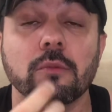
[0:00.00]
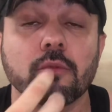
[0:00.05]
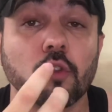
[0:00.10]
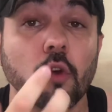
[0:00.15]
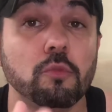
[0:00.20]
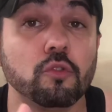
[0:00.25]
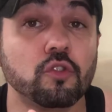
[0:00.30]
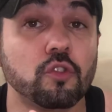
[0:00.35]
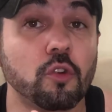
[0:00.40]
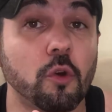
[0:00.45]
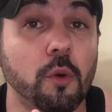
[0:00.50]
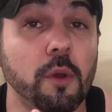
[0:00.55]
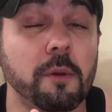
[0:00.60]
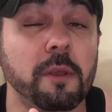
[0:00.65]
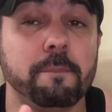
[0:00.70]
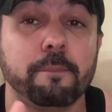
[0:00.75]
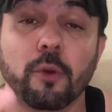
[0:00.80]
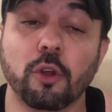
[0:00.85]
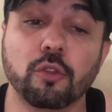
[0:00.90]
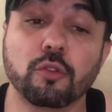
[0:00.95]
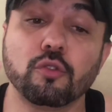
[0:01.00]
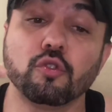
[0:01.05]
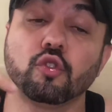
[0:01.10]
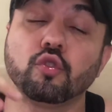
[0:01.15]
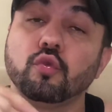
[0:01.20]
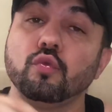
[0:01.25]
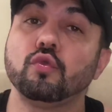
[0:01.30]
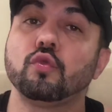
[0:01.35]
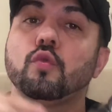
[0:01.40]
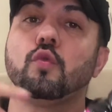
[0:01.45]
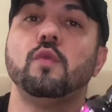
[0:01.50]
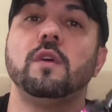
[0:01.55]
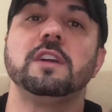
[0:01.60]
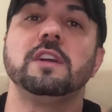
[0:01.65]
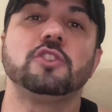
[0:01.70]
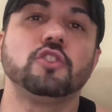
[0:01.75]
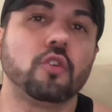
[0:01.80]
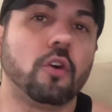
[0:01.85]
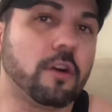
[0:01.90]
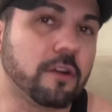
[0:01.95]
Toma o seu whey protein junto com o
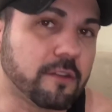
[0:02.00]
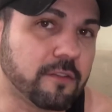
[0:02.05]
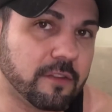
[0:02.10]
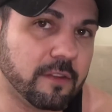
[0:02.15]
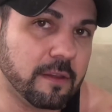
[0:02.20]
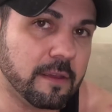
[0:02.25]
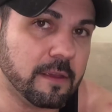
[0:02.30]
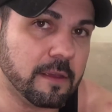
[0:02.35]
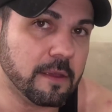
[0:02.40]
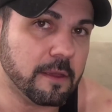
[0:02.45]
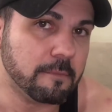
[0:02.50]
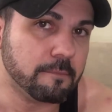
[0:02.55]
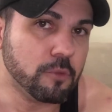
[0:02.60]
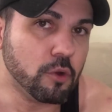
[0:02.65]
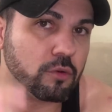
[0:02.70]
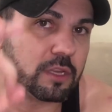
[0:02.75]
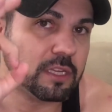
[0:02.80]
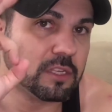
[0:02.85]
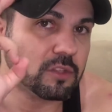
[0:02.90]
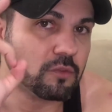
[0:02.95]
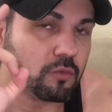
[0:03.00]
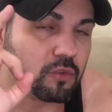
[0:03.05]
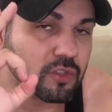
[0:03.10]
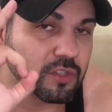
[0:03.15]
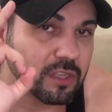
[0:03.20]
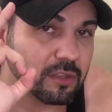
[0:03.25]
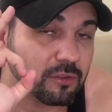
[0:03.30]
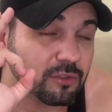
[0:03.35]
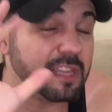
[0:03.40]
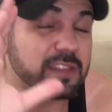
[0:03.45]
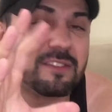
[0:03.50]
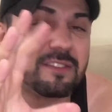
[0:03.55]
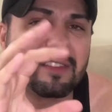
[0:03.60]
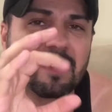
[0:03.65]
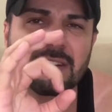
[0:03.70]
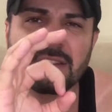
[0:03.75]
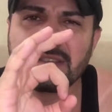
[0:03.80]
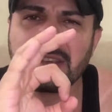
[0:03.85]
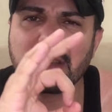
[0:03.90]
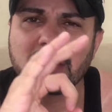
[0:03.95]
antioxidante meu querido, você tem
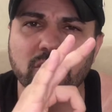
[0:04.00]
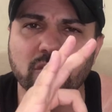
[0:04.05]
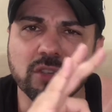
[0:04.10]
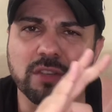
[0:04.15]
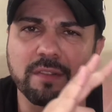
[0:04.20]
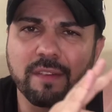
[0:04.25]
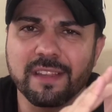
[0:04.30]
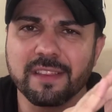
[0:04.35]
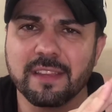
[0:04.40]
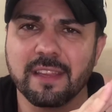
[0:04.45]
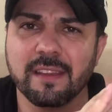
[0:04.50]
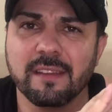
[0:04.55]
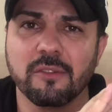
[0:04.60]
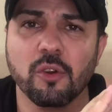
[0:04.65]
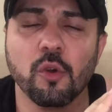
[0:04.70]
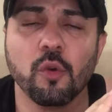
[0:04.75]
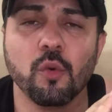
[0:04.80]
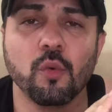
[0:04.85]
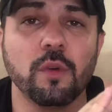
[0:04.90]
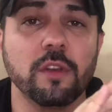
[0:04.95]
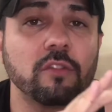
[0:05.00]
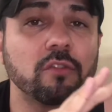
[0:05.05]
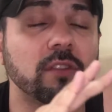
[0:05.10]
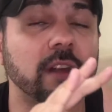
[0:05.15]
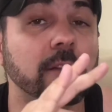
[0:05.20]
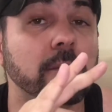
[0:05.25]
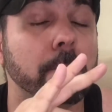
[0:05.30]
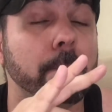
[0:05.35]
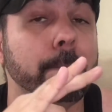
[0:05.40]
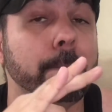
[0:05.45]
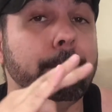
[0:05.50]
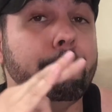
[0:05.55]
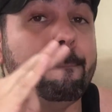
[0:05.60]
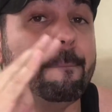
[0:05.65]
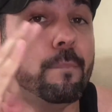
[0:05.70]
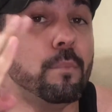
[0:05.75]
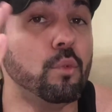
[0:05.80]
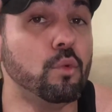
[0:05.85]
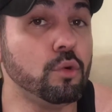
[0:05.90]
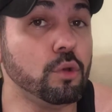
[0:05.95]
certeza, você vai ter um resultado
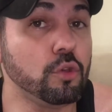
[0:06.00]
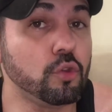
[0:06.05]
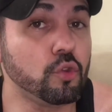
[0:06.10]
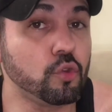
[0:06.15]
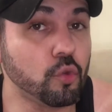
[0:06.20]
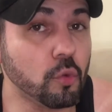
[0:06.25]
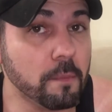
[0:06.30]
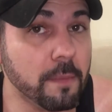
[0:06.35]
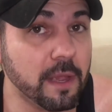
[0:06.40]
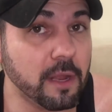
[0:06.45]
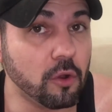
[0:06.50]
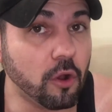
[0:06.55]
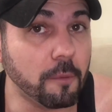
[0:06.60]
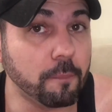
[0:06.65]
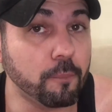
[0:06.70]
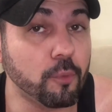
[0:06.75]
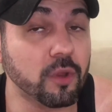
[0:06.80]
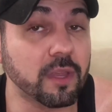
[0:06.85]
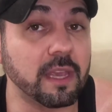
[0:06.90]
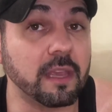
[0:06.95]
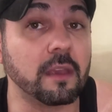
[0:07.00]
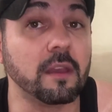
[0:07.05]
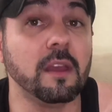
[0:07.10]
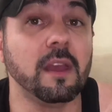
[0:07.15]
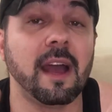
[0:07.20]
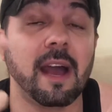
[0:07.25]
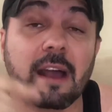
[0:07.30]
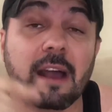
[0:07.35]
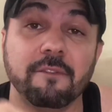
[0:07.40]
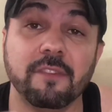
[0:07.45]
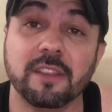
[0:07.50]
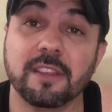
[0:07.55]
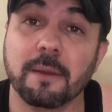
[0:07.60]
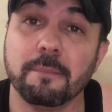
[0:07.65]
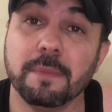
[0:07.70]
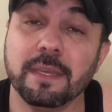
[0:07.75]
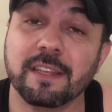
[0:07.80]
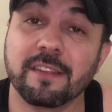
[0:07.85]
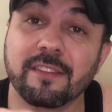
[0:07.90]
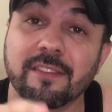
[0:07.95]
muito melhor, porque a
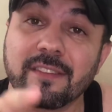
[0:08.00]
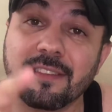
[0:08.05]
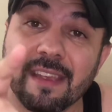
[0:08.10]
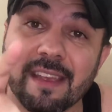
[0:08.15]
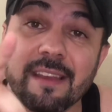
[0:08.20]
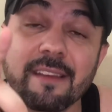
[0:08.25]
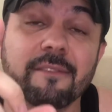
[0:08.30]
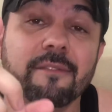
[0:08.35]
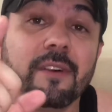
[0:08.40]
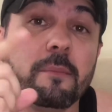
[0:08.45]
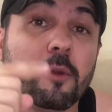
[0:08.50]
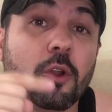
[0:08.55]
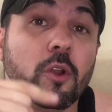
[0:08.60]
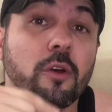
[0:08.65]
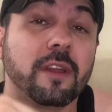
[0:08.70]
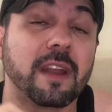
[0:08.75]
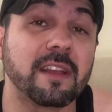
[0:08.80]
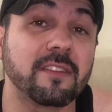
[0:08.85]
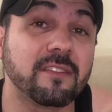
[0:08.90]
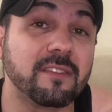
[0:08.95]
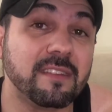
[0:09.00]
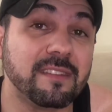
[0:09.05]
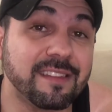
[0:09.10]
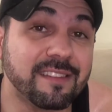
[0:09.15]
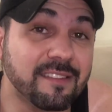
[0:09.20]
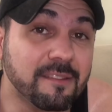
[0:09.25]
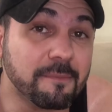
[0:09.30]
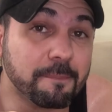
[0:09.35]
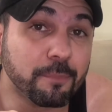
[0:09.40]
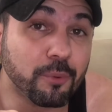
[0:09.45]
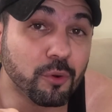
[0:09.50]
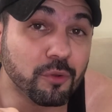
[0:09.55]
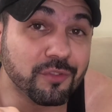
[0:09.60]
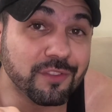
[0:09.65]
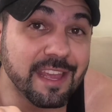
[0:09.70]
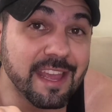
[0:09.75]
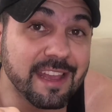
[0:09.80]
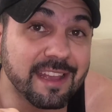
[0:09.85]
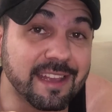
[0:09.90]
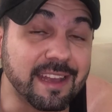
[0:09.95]
vitamina C vai melhorar a síntese
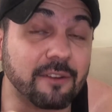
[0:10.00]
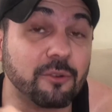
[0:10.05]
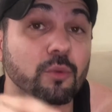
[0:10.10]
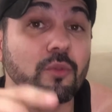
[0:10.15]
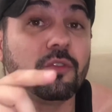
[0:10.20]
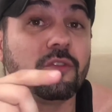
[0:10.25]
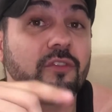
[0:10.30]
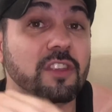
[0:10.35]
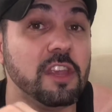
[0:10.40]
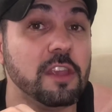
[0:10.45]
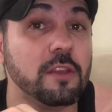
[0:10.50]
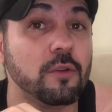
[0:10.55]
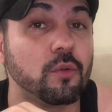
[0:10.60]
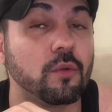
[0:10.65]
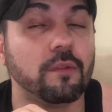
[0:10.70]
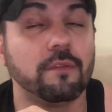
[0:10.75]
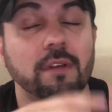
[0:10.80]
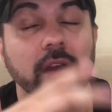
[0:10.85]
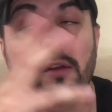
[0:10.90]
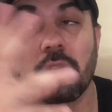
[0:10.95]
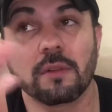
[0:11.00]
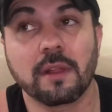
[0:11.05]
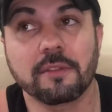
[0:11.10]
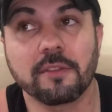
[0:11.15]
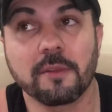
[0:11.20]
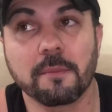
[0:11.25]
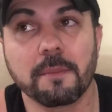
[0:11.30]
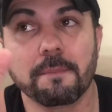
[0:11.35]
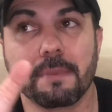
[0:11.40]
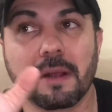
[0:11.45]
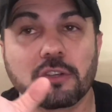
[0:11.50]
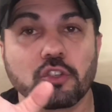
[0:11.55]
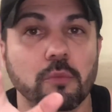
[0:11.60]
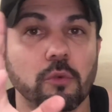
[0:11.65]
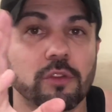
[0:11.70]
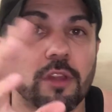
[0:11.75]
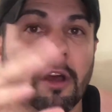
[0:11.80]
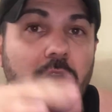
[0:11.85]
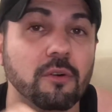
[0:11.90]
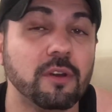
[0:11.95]
proteica, o zinco vai regular também parte
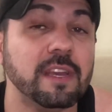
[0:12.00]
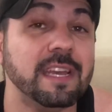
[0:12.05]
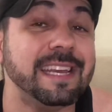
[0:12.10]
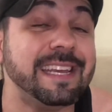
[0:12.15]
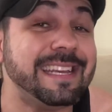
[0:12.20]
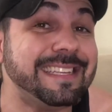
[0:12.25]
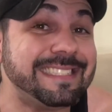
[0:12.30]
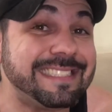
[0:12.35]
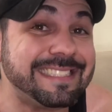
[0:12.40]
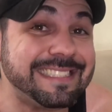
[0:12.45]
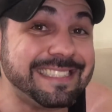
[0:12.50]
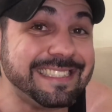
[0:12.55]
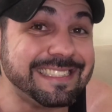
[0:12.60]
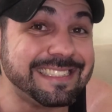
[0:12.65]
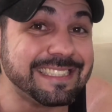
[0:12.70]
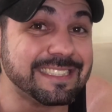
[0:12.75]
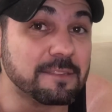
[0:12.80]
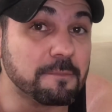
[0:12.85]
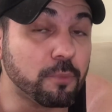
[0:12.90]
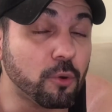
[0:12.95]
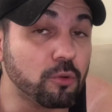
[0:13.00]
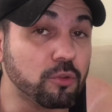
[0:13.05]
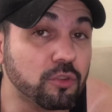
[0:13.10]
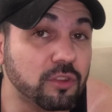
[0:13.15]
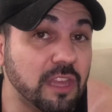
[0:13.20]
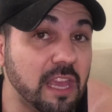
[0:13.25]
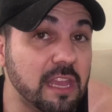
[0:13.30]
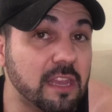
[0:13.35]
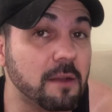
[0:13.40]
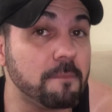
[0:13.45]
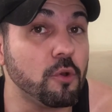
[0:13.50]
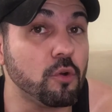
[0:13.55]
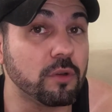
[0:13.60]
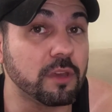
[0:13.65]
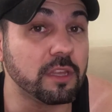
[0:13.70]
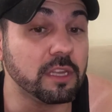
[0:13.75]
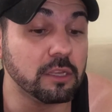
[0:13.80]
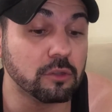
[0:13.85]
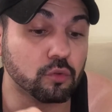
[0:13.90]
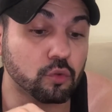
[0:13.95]
hormonal e síntese proteica. Meu
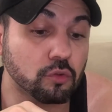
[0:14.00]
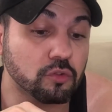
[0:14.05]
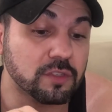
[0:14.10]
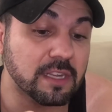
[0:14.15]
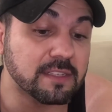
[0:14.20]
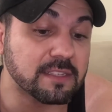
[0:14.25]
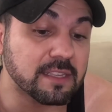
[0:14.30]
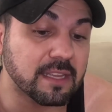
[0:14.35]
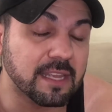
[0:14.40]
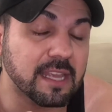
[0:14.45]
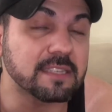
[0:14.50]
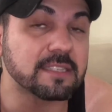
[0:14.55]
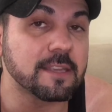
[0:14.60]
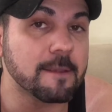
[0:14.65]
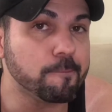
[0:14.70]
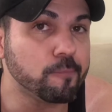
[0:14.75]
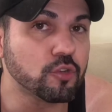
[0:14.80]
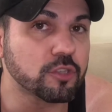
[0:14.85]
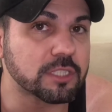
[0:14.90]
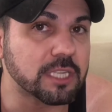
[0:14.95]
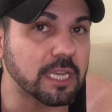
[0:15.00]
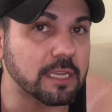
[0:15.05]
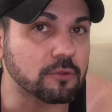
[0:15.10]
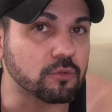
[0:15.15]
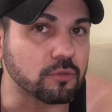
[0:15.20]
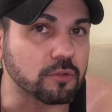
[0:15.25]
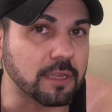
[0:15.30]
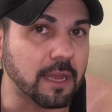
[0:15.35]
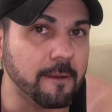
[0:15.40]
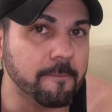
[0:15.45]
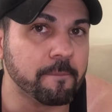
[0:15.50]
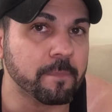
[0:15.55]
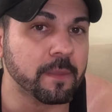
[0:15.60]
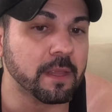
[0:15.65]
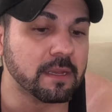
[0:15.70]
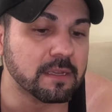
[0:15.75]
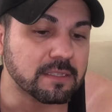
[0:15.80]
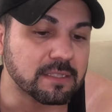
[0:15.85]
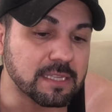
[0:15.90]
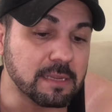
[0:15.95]
querido, todos eles aqui é 100%, tá?
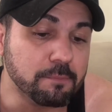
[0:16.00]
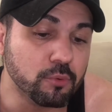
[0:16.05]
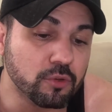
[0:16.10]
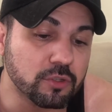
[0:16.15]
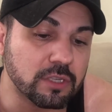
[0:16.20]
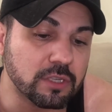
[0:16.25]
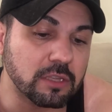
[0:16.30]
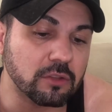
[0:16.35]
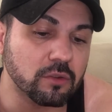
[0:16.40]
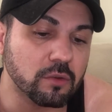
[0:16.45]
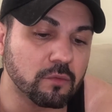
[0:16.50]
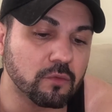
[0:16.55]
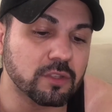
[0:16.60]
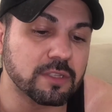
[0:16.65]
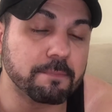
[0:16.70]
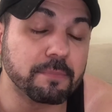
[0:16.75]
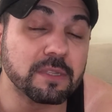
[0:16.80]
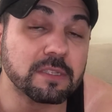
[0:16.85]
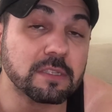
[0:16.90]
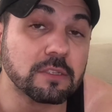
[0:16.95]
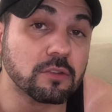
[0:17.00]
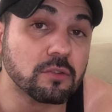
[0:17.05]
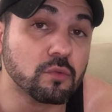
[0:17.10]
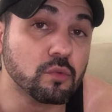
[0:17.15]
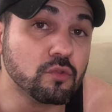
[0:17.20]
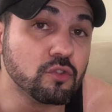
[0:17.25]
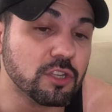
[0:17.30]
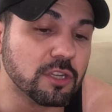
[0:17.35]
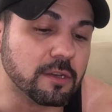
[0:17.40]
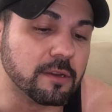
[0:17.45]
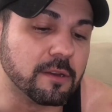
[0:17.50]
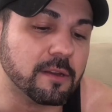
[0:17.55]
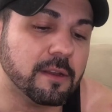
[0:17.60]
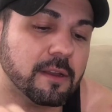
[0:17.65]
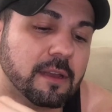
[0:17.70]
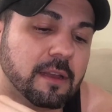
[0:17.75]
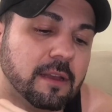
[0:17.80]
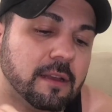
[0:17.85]
100% que você precisa no dia.